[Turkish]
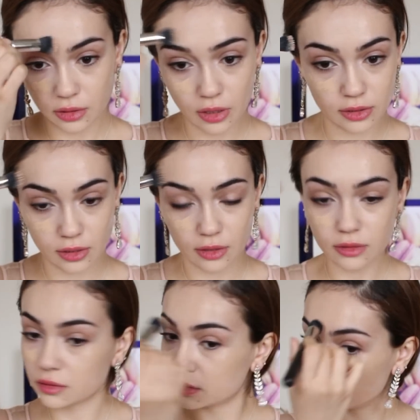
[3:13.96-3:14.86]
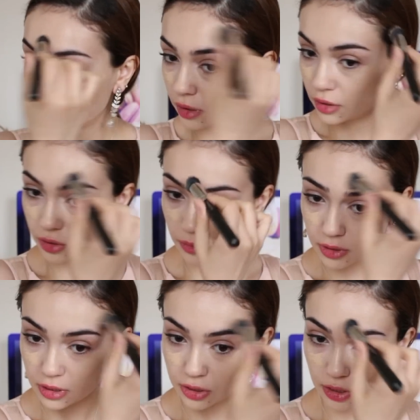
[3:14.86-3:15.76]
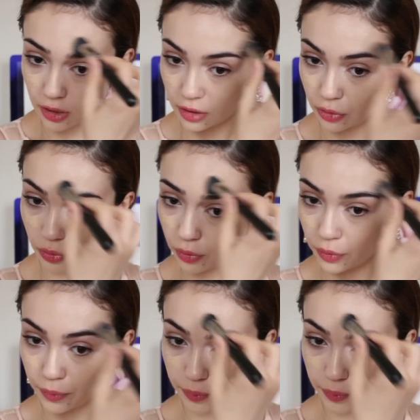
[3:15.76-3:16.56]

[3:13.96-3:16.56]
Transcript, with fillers: Kat kat makyaj yapmanıza hiç gerek yok.